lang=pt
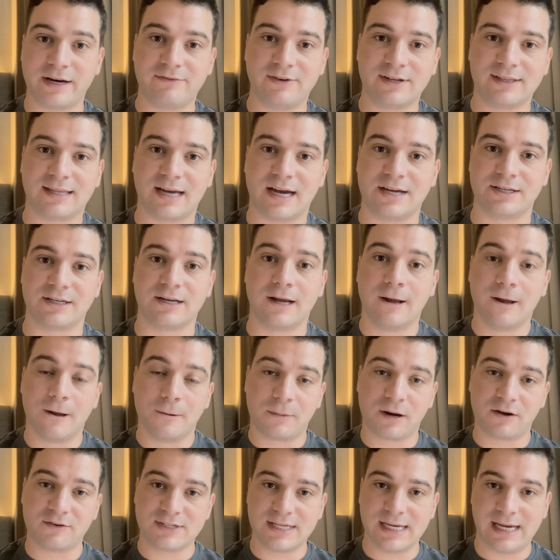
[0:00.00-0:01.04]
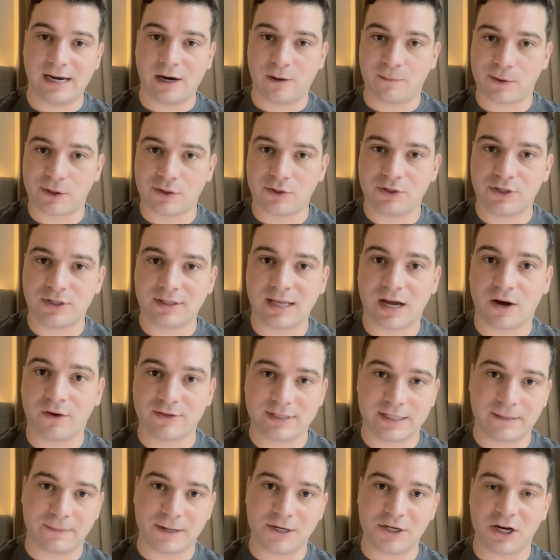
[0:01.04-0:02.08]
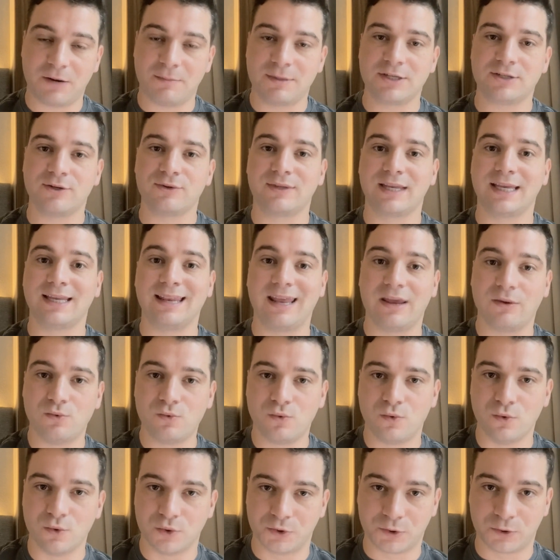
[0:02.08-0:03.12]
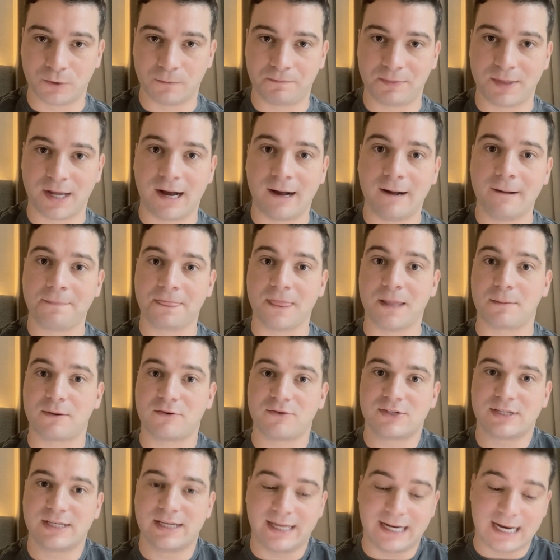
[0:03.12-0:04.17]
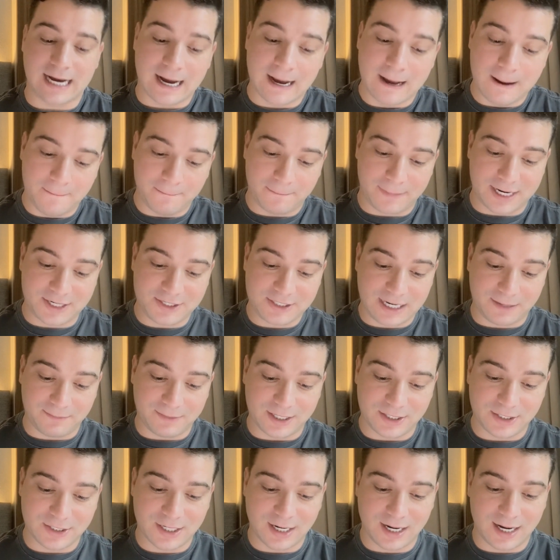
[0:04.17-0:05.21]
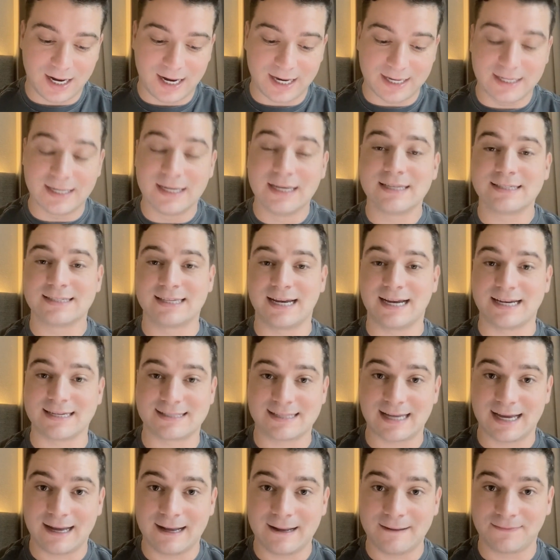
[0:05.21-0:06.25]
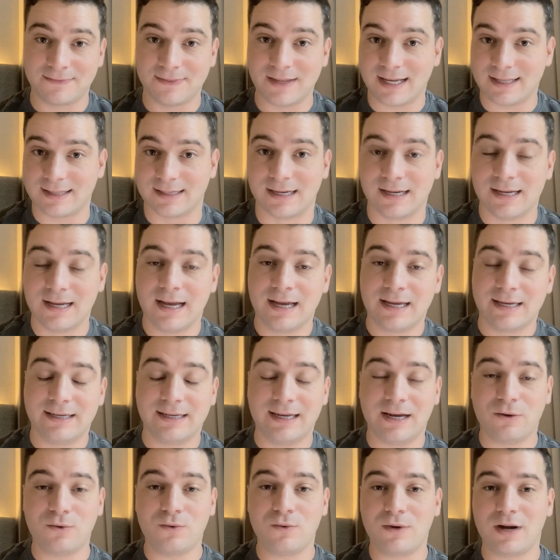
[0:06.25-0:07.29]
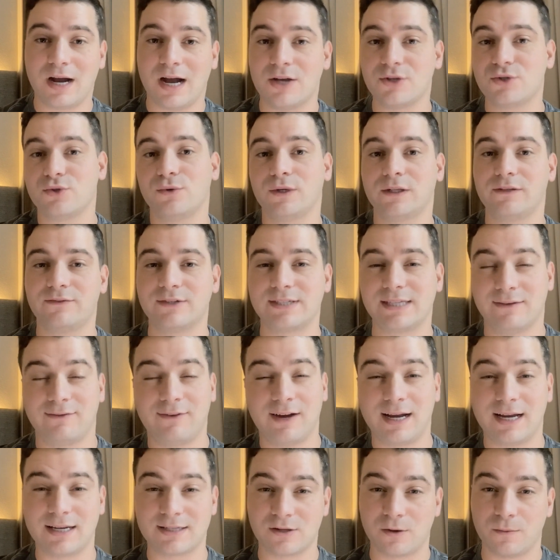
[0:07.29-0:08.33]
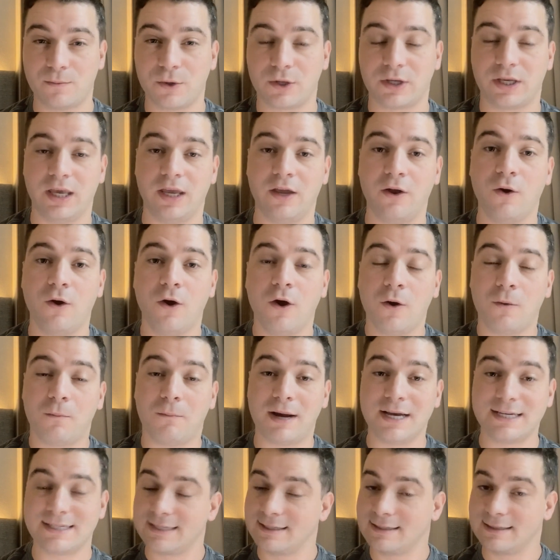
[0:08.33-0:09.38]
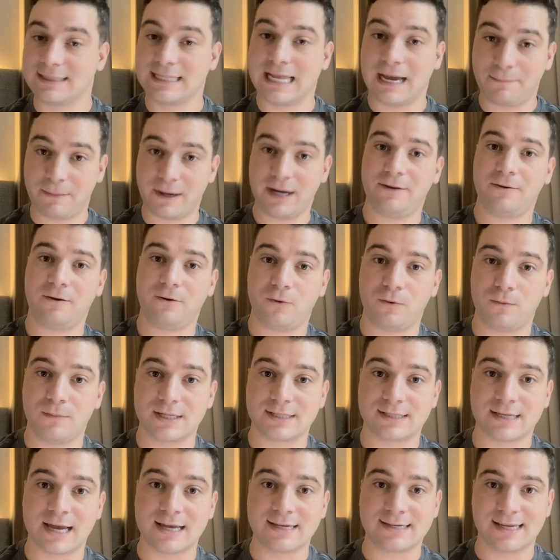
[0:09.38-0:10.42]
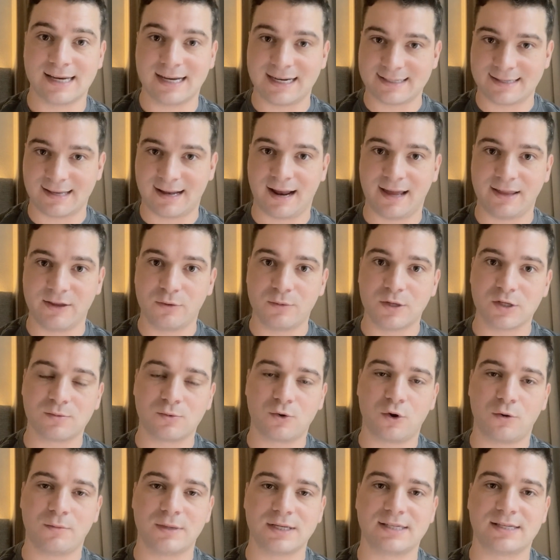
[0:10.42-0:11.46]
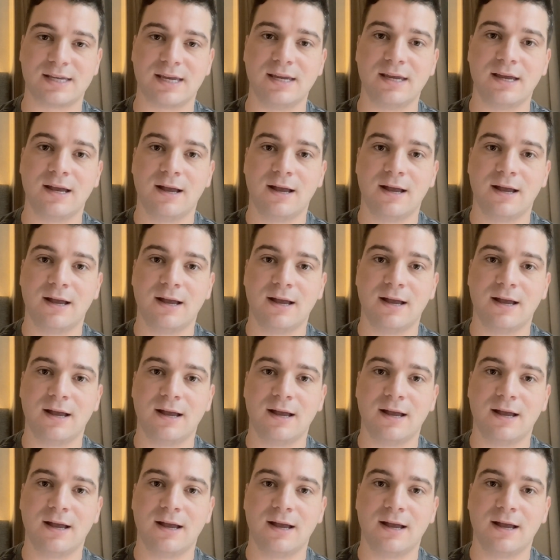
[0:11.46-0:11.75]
vantagem, para você criar um produto digital, você praticamente não tem nenhum custo, tá? Dá para você criar praticamente aí sem gastar nada. Em algum caso ou outro você vai gastar um pouquinho, mas dá para começar sem gastar nada. Eu mesmo comecei